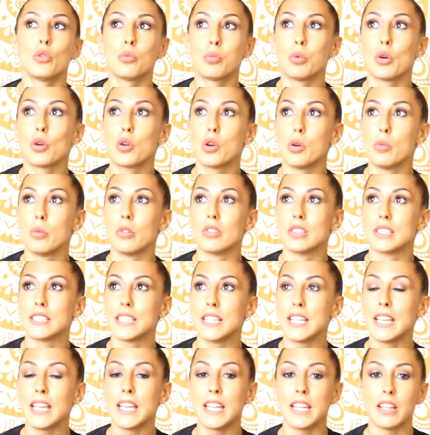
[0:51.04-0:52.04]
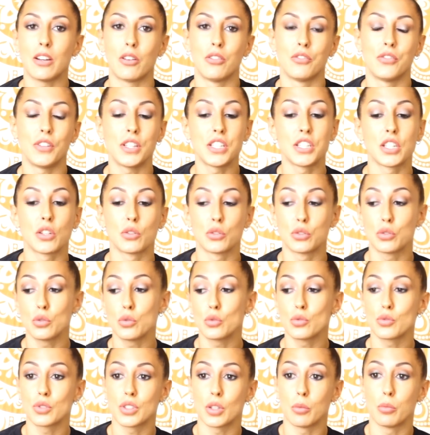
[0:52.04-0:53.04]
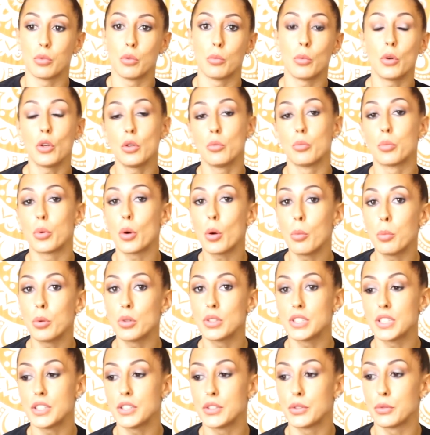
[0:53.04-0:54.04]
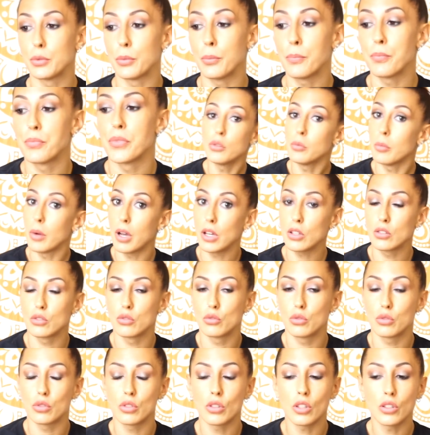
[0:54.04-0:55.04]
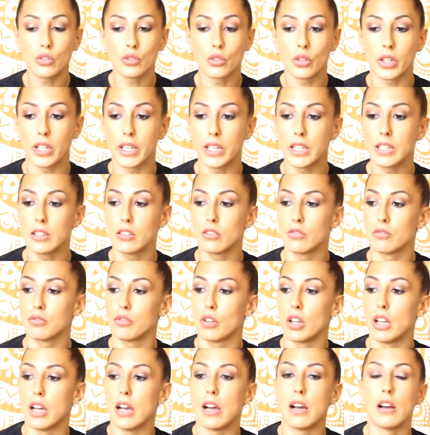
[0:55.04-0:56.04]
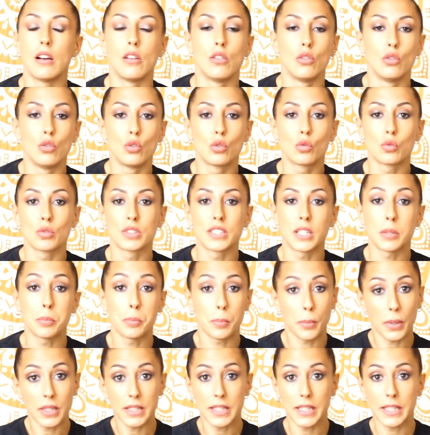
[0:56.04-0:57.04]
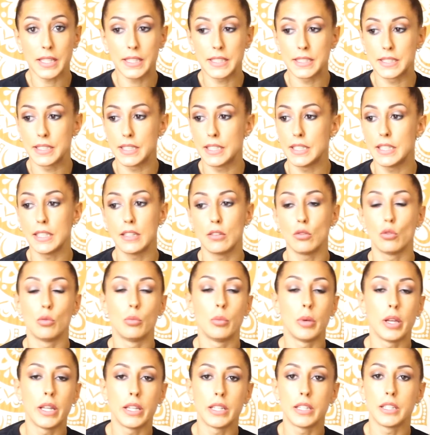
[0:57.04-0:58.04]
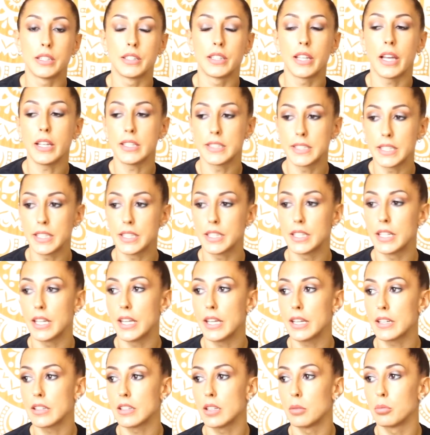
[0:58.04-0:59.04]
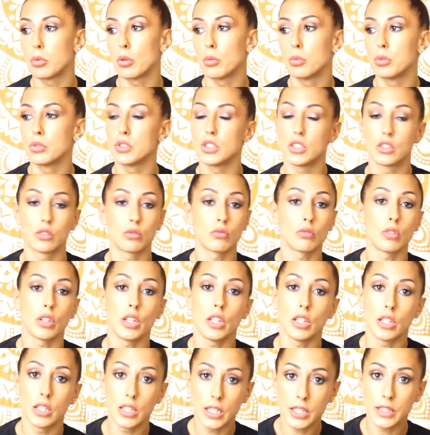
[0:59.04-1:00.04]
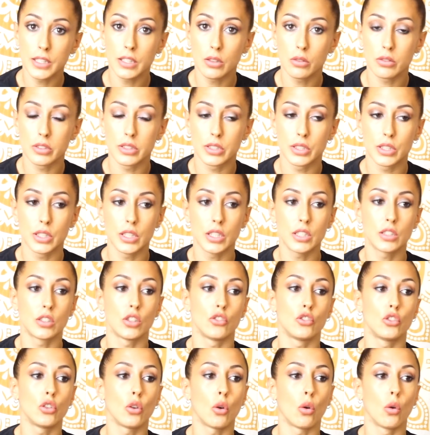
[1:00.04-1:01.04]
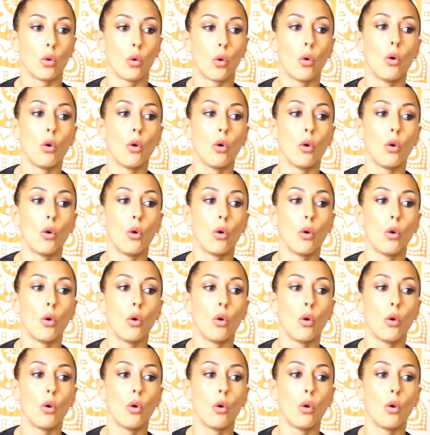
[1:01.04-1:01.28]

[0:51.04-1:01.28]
Donc pour commencer, en fait j'ai reçu tout simplement une proposition d'une marque de culotte de règles. Voilà, le conseil m'intéresser m'intéressait, le mail était assez clair, la proposition l'était aussi, c'était en